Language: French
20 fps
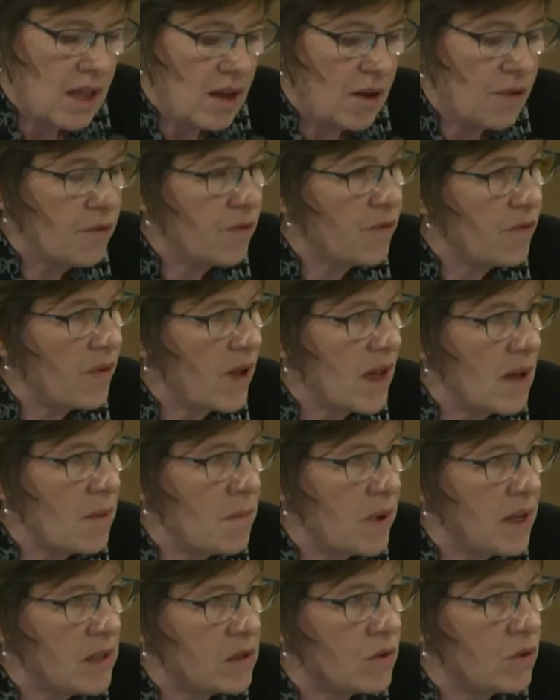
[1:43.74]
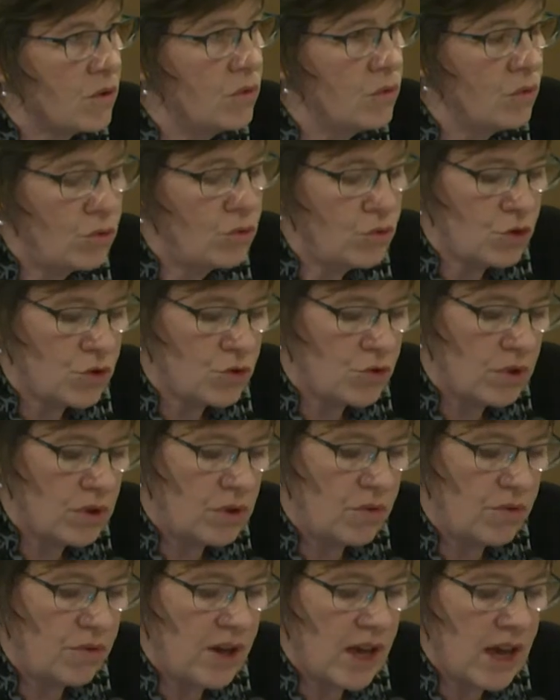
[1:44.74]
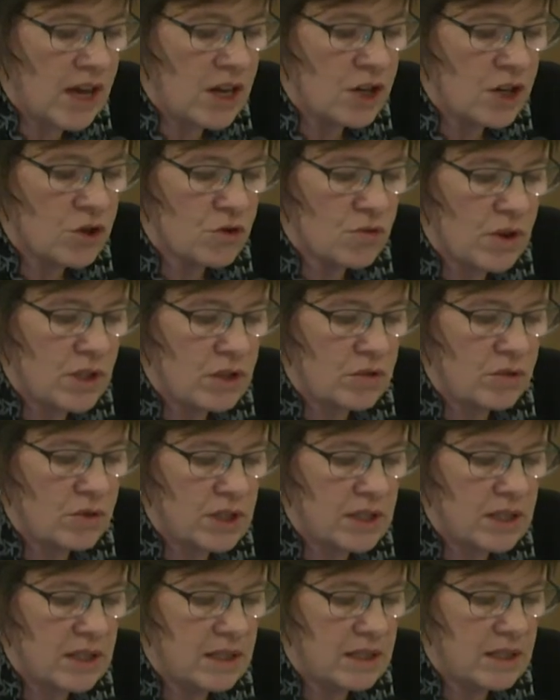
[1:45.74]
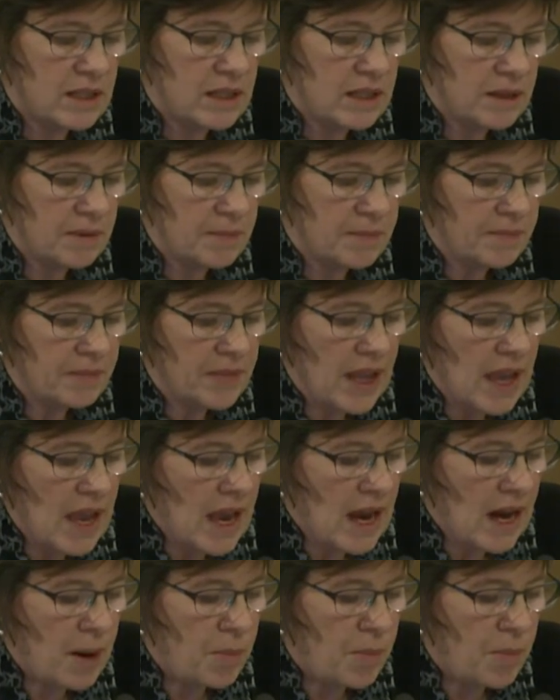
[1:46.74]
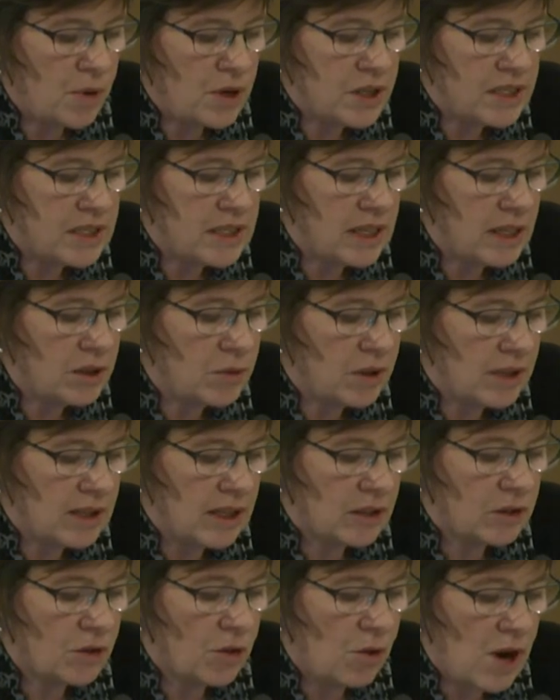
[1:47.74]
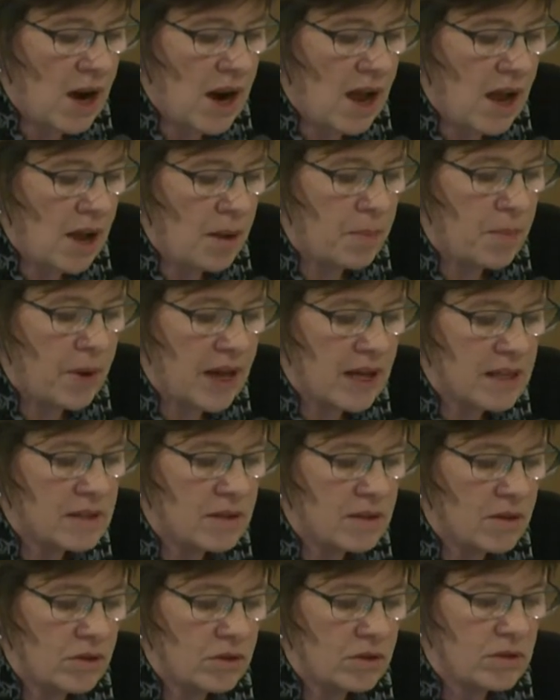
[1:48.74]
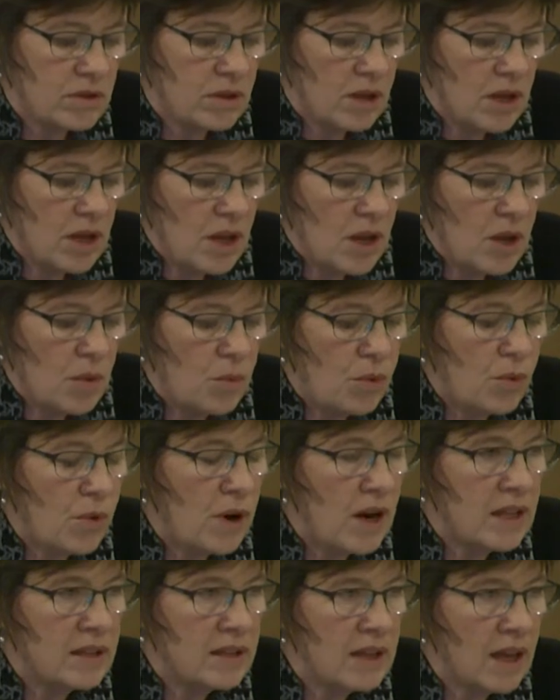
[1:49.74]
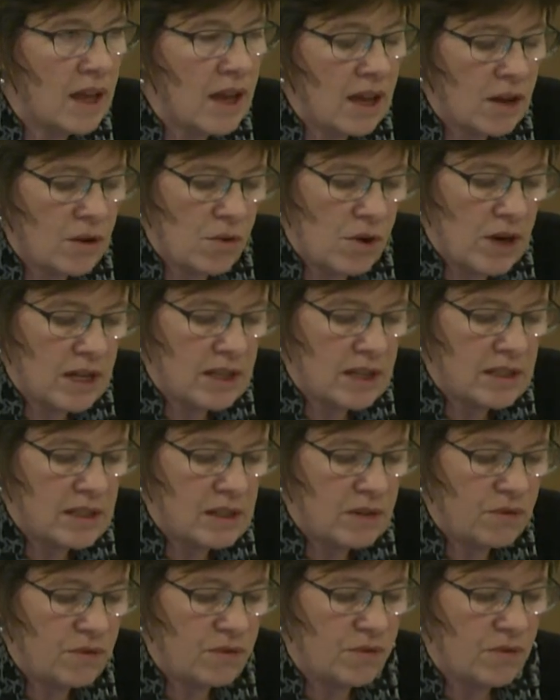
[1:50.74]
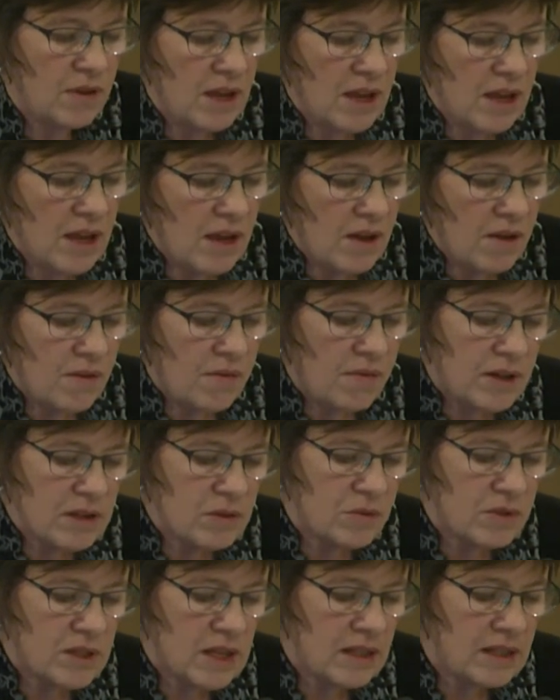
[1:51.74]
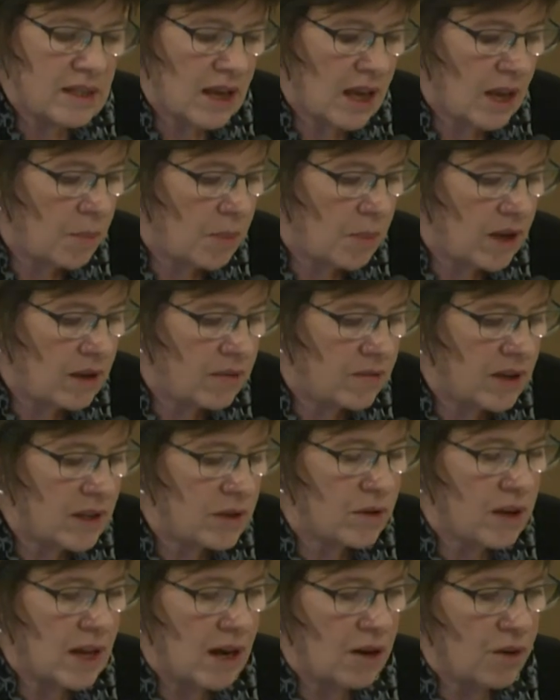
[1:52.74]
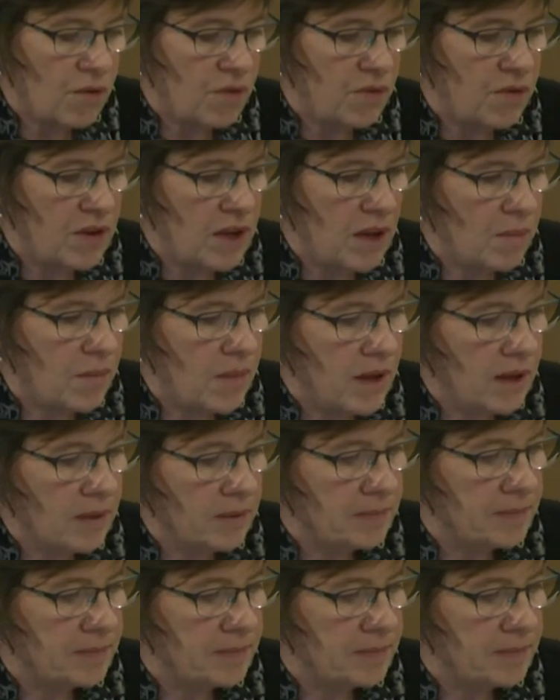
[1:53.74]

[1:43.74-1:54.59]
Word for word: Enfin, parce que nous touchons à de vrais choix de société. La politique doit être là, présente, pour l'intérêt collectif, face aux intérêts privés de quelques firmes.